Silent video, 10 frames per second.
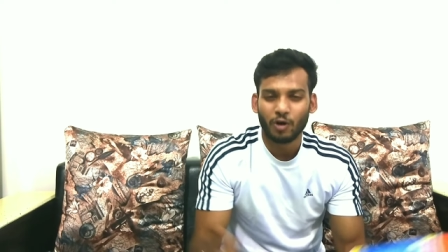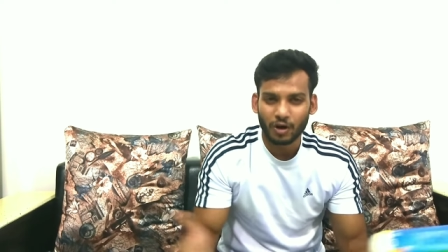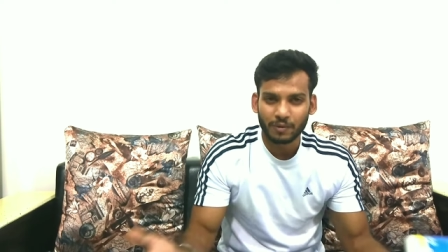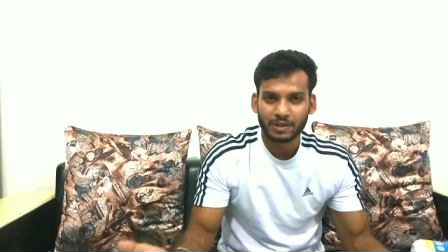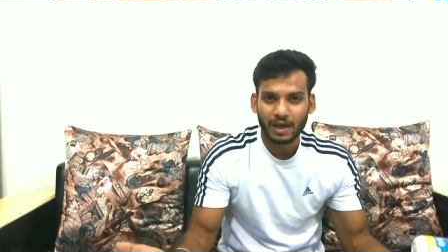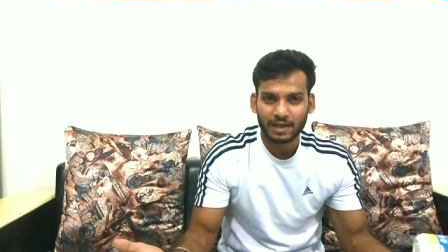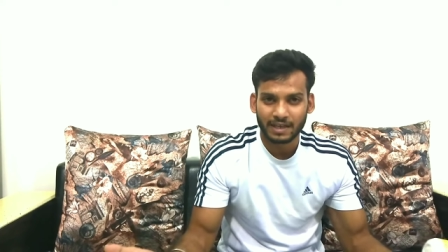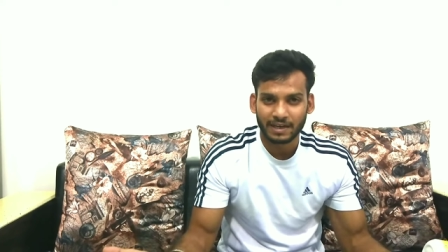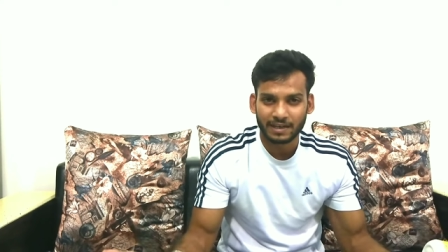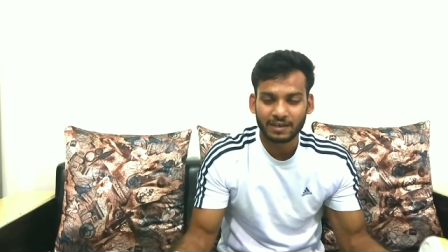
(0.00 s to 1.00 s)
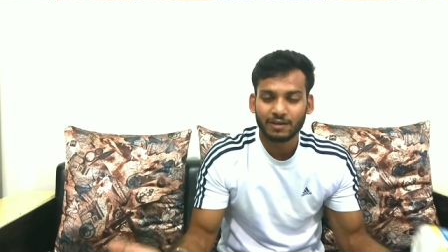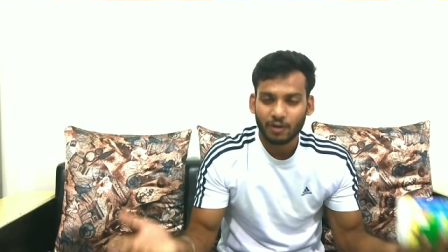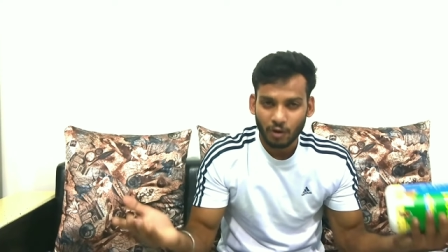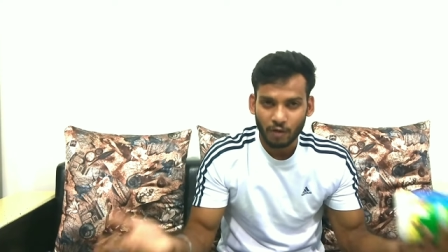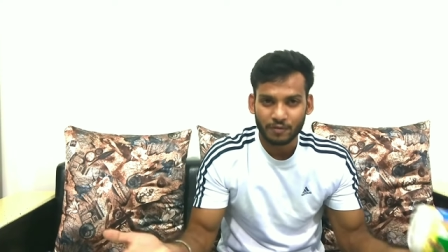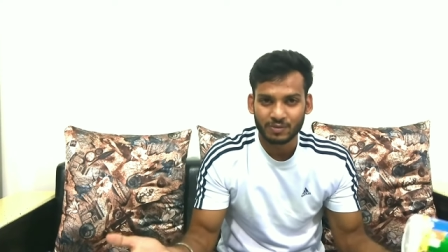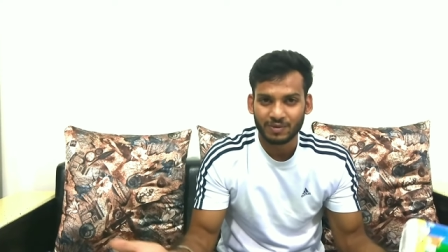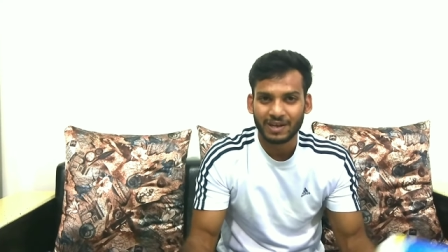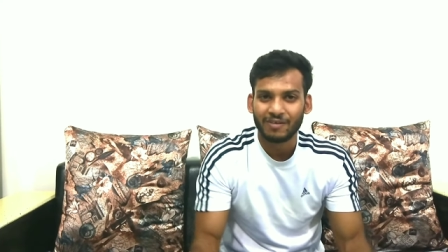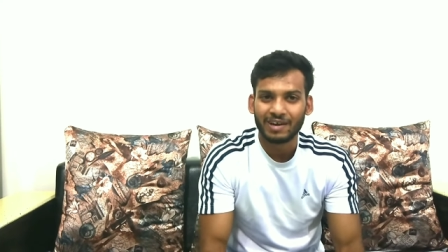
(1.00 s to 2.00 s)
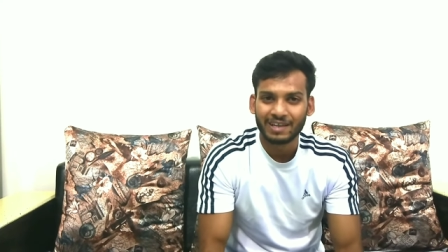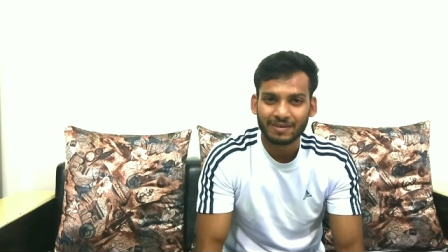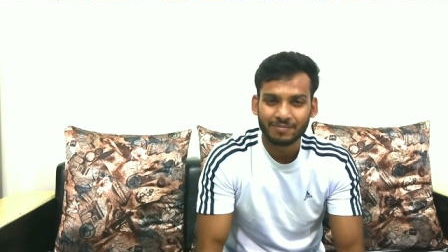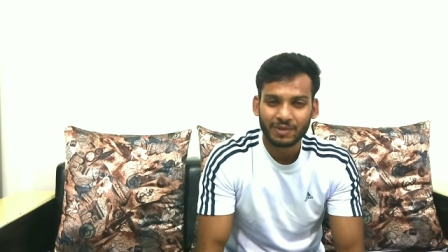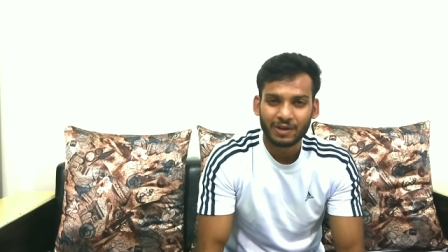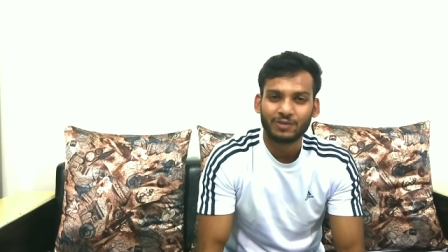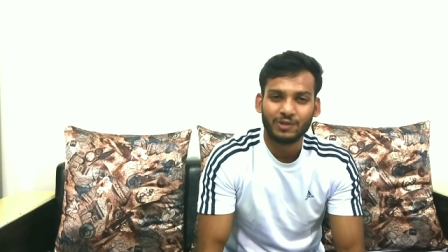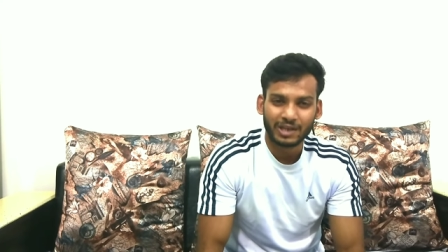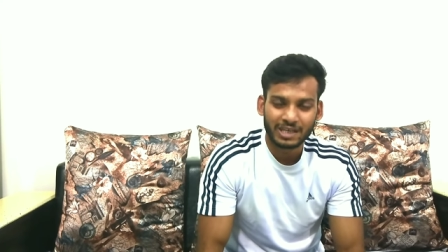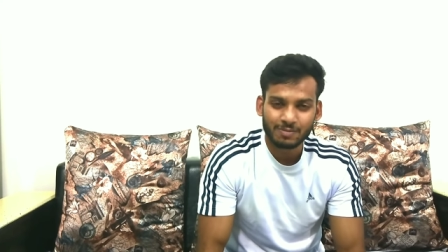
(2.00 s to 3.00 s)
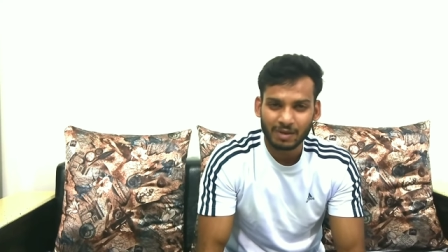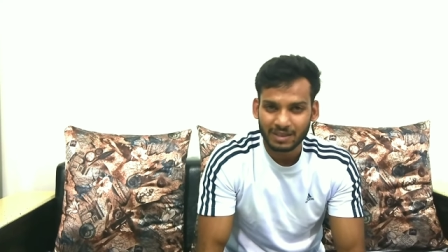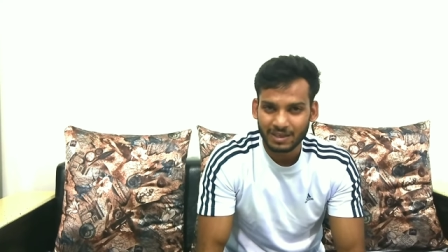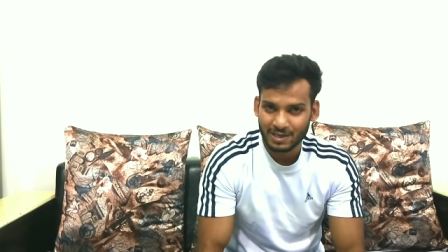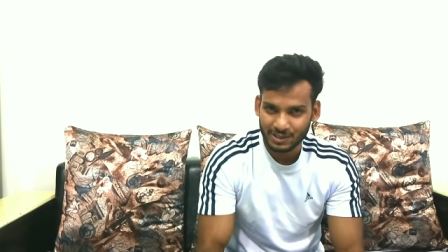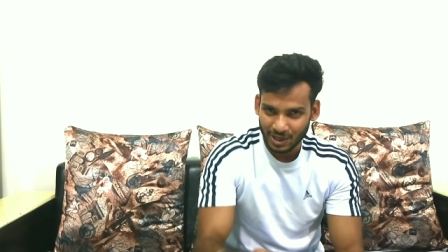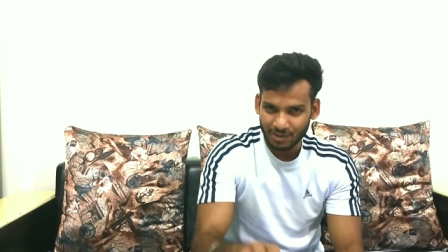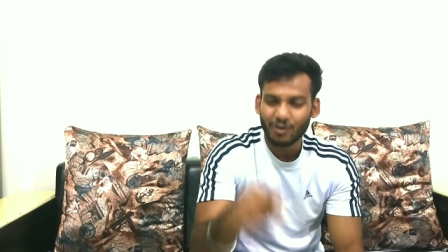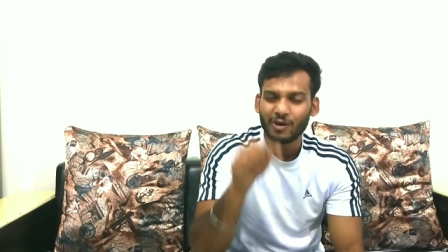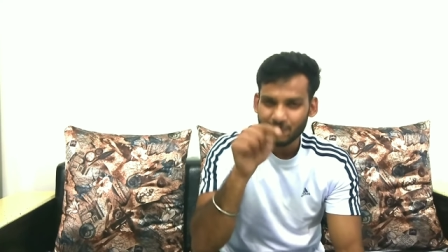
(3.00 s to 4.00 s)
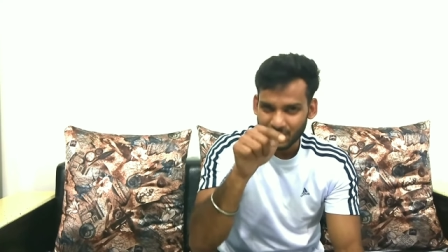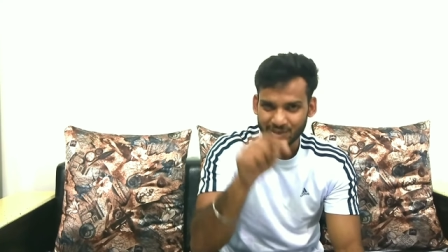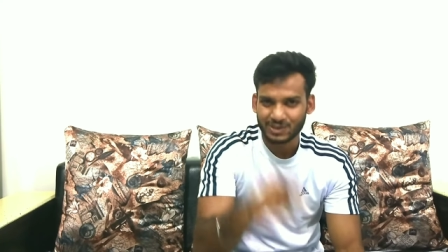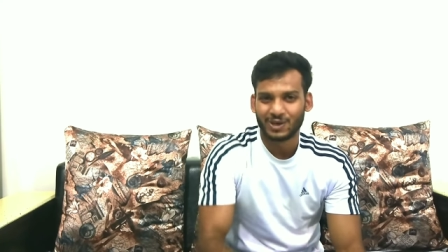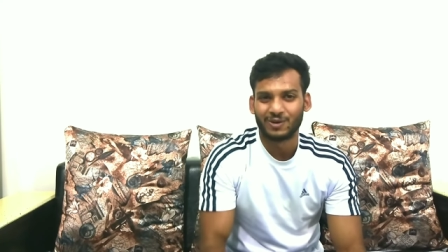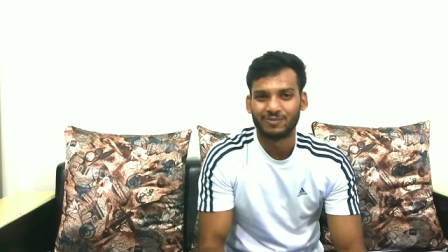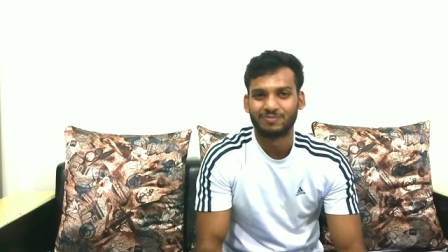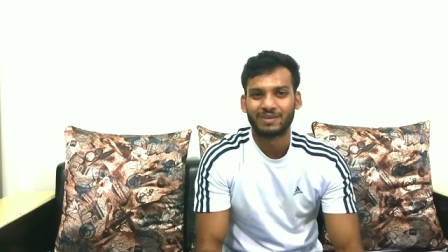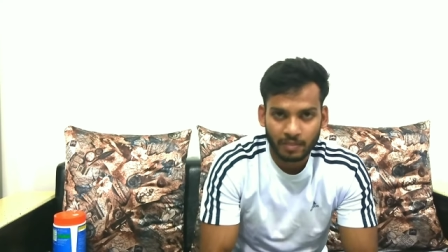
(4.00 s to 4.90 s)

और भी ज़्यादा एक्साइटिंग ऑफर्स मिलने वाली है तो देर किस बात की है जाओ और परचेज़ करो